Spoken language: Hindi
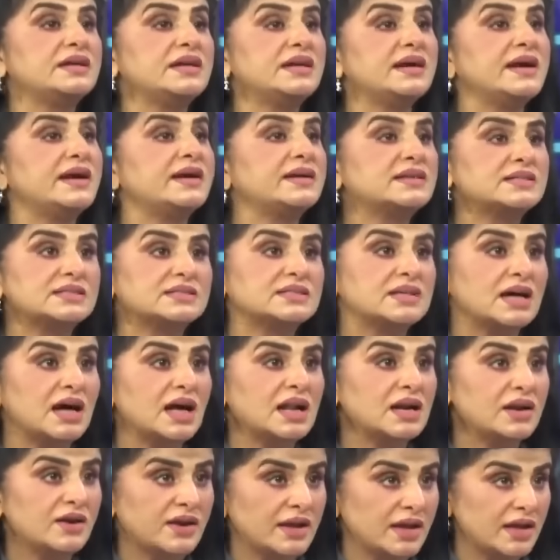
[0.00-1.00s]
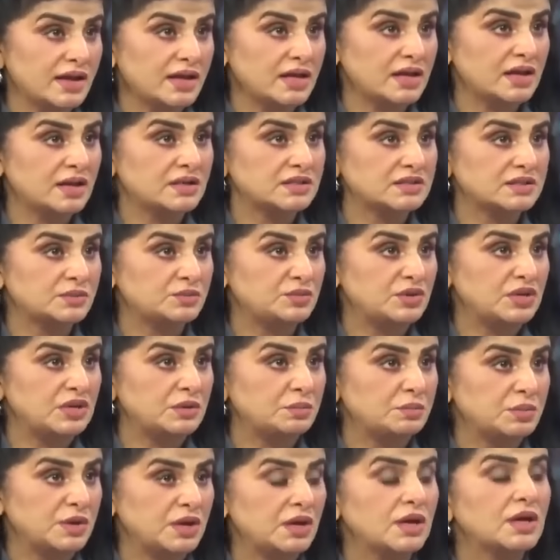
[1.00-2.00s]
डेढ़ साल रहेंगे
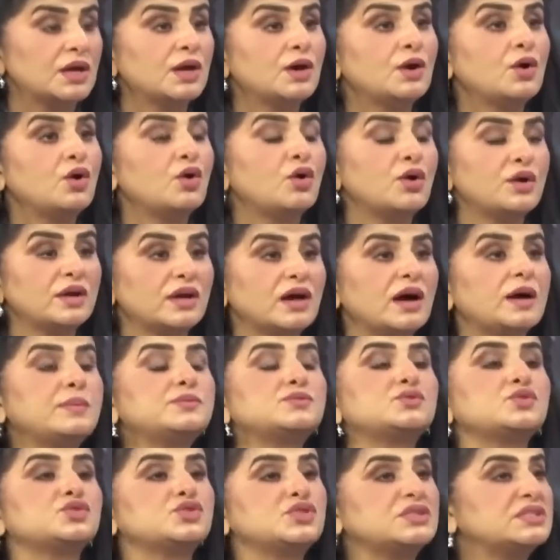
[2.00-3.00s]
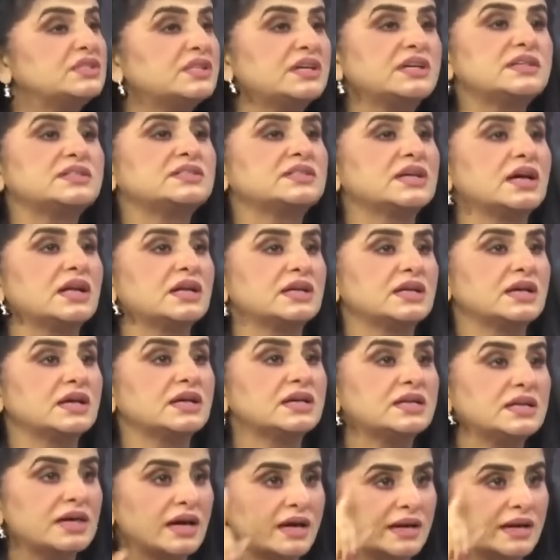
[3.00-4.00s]
ज़मीन पे और आप सोचिए डेढ़ साल क्या